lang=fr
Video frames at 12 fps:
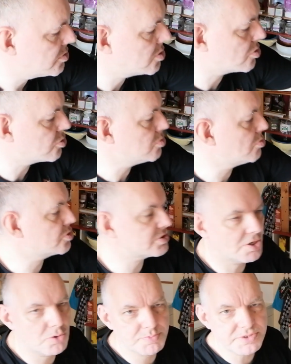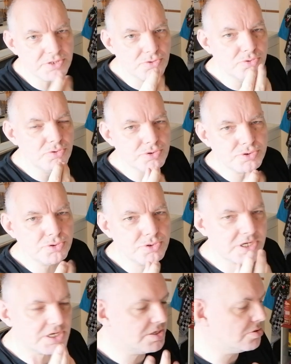Puis quand tu manges, tu as le petit goût
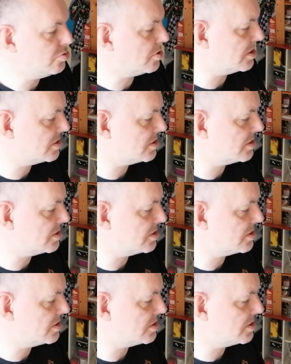sucré du